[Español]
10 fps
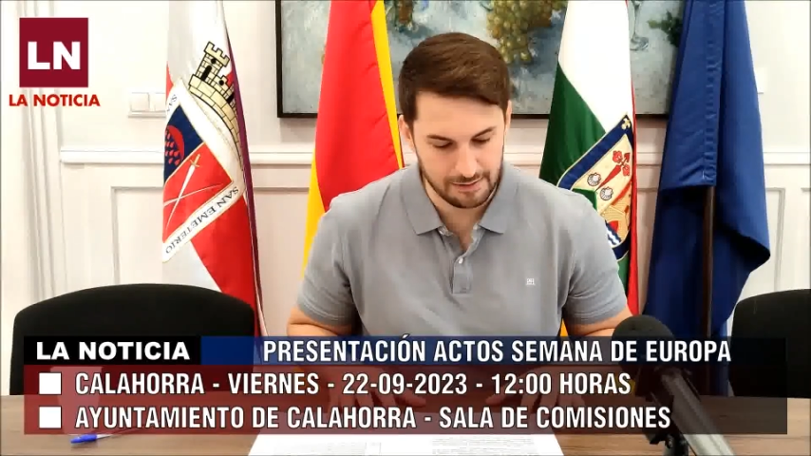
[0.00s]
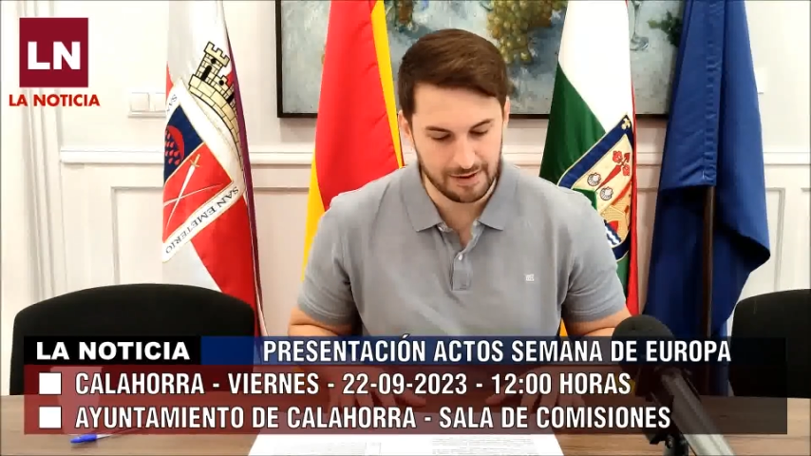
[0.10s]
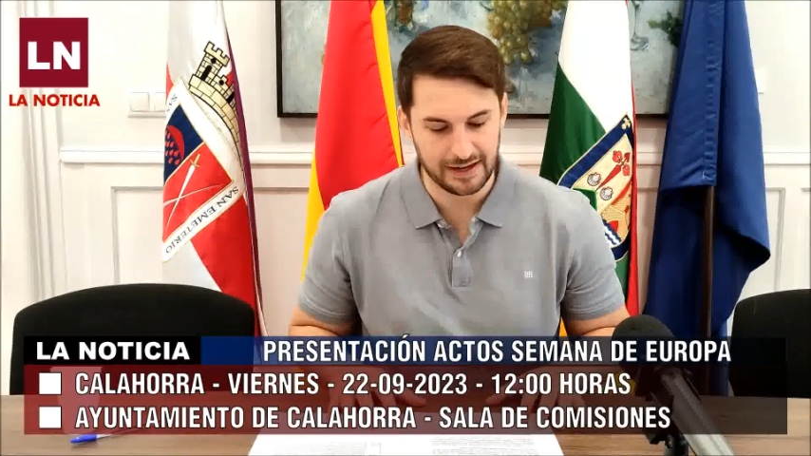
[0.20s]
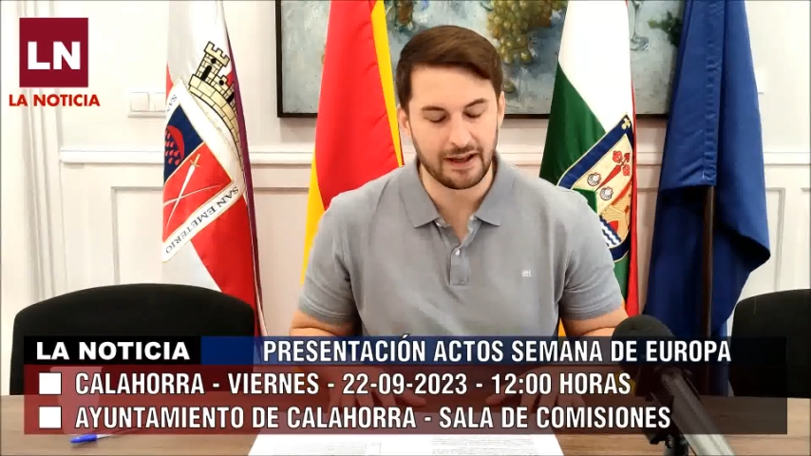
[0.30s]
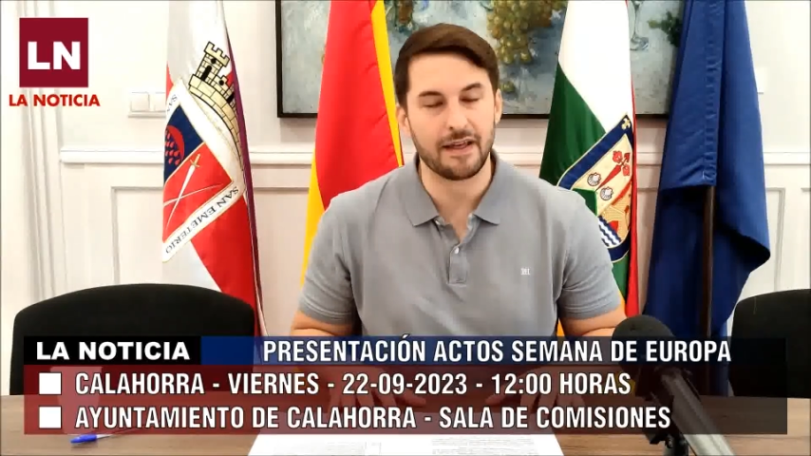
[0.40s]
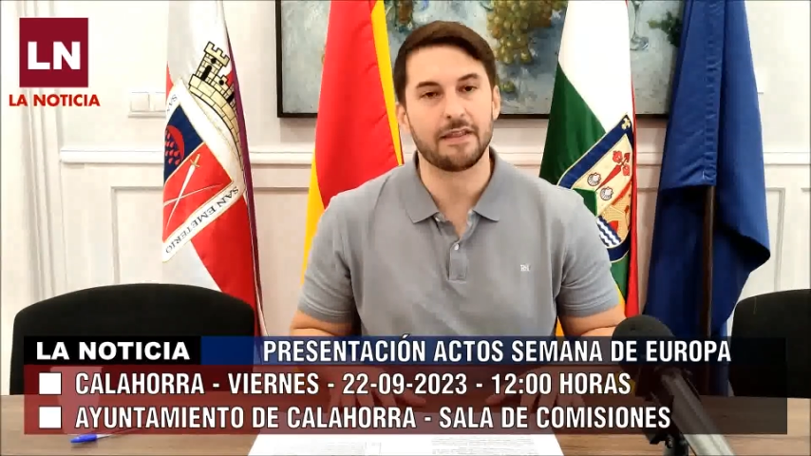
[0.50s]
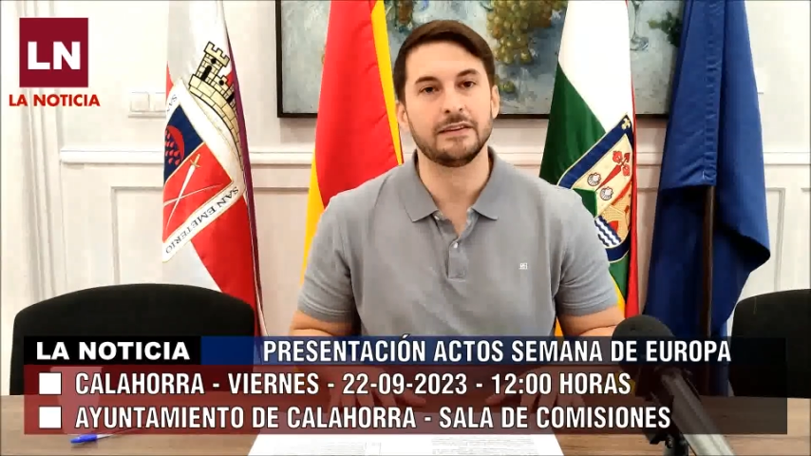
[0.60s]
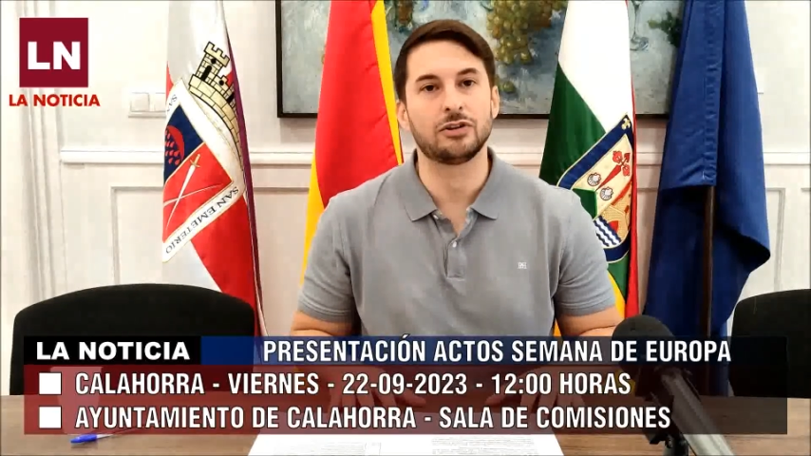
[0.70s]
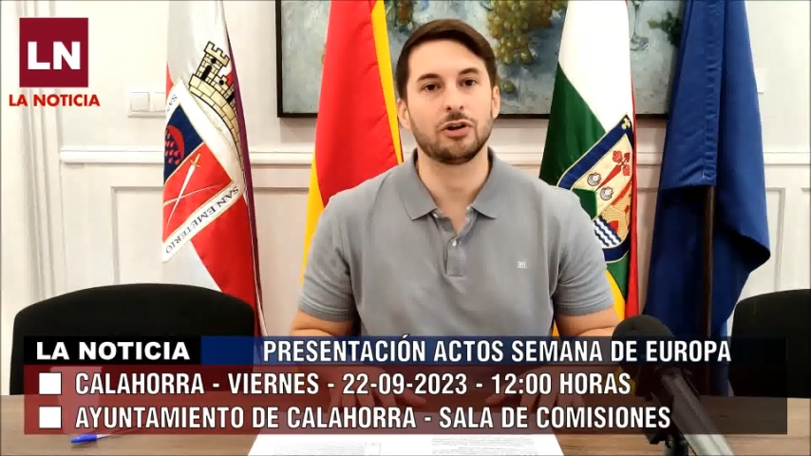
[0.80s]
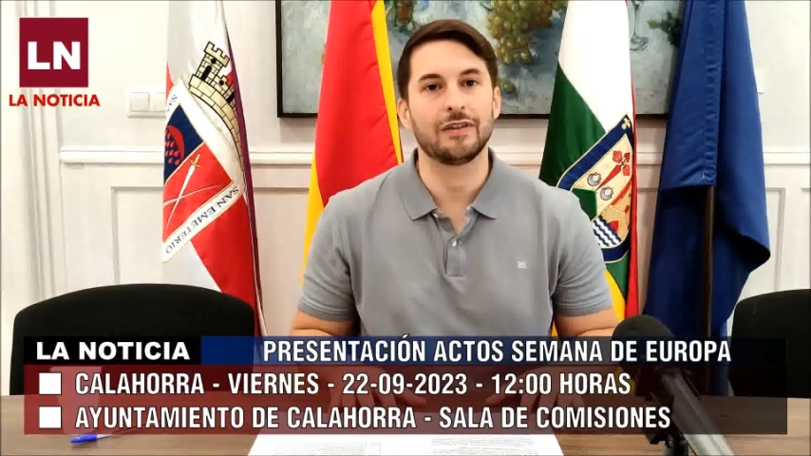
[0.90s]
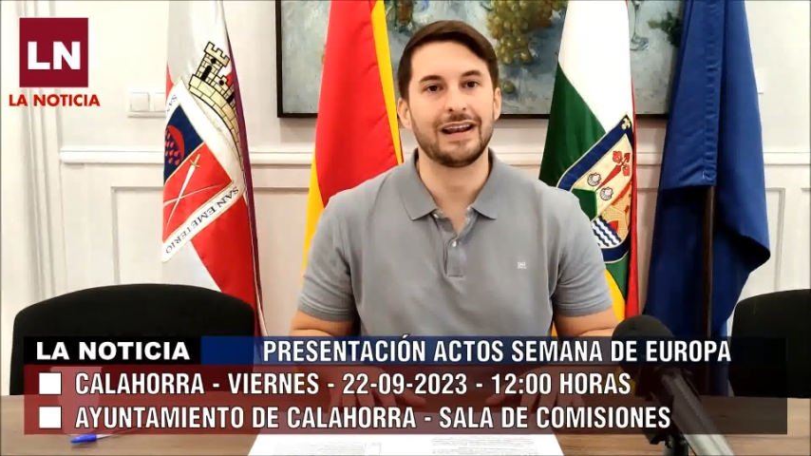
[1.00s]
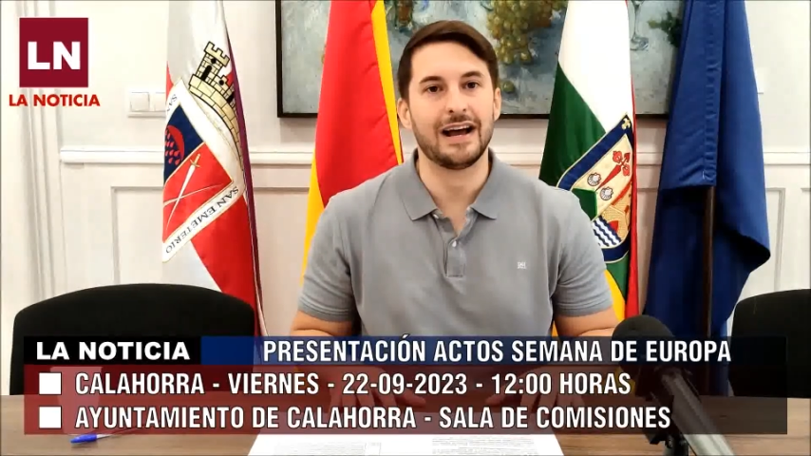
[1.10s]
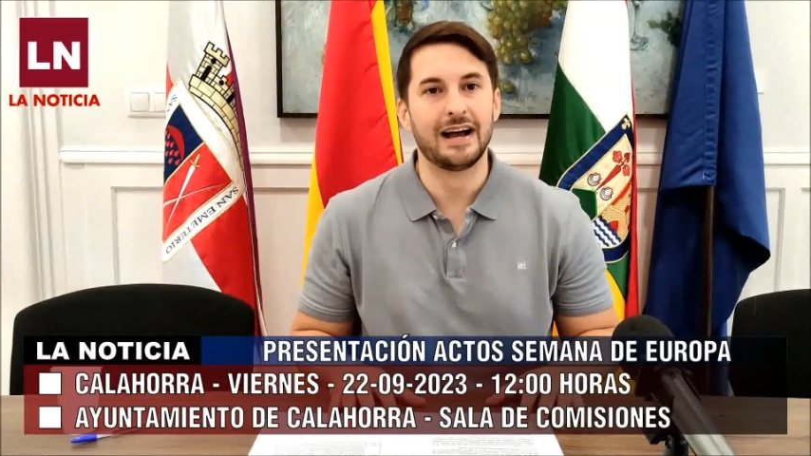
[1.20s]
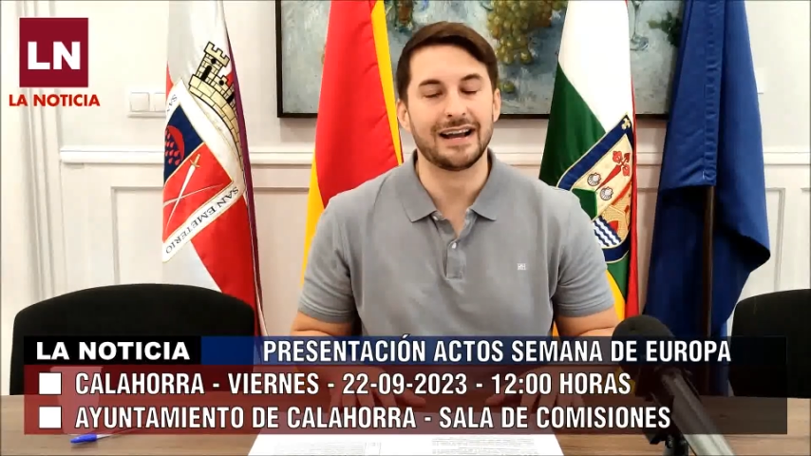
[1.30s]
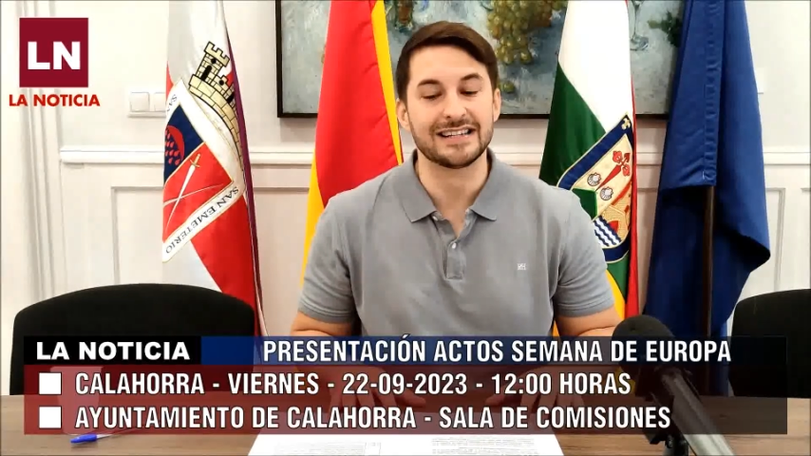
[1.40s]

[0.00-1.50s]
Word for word: enmarcada dentro de la